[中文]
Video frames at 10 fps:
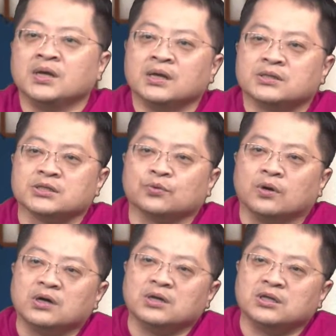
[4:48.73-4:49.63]
这是我
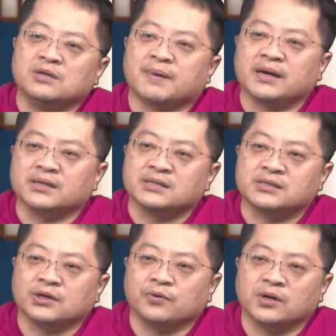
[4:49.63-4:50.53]
二零一八年十
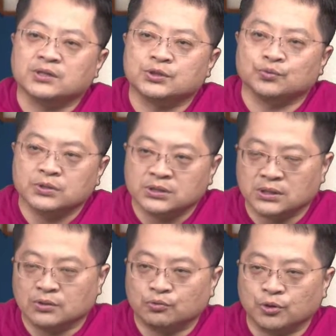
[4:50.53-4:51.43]
二月二十五日
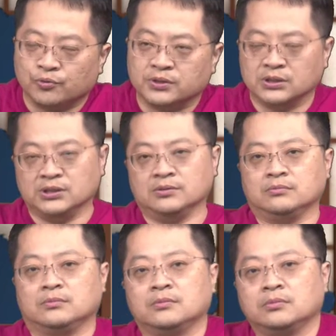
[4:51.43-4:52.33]
的会员影音。
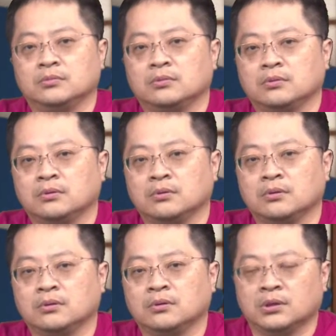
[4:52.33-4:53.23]

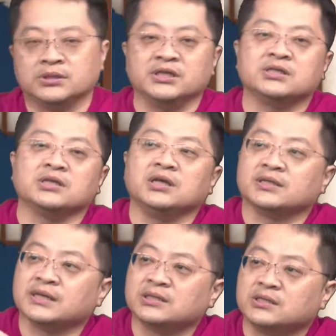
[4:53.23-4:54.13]
其实你也
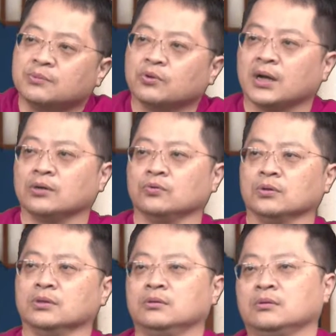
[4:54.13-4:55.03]
在这节目看过
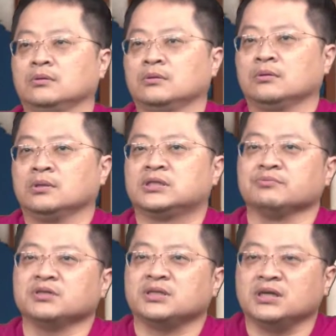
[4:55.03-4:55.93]
了，这不
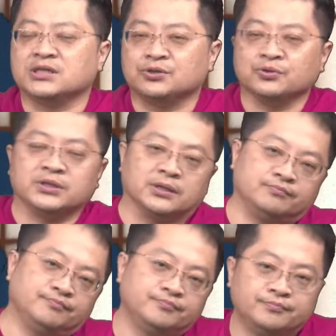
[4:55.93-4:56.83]
是第一次出现，
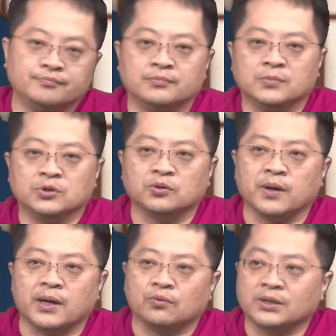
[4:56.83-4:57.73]
对不
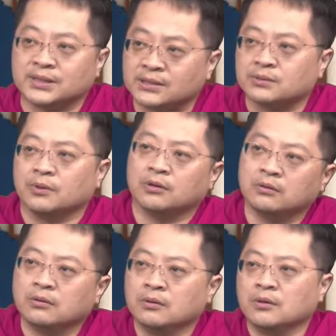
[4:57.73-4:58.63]
对？我要讲什么？
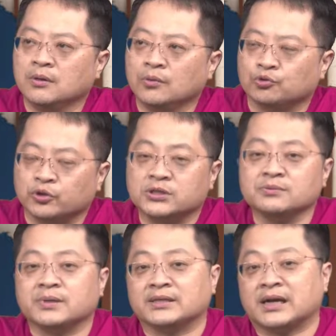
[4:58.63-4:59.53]
我昨天是不
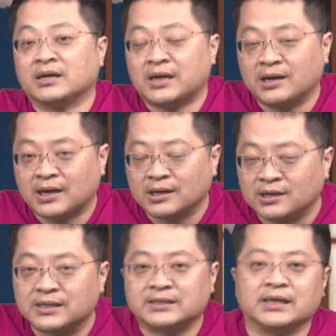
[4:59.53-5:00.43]
是才才刚刚
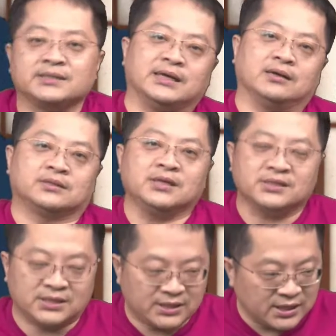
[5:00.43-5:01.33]
跟大家讲？这
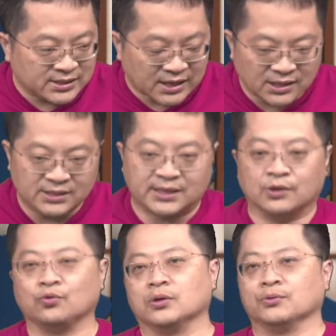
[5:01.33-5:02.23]
几天才跟你讲
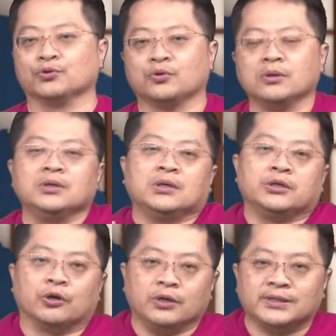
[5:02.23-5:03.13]
过了。我说
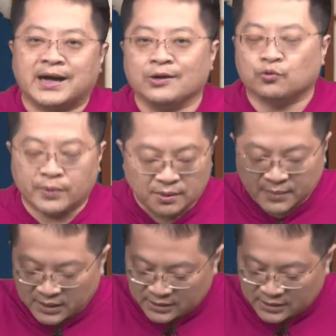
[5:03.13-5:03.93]
有一档股票每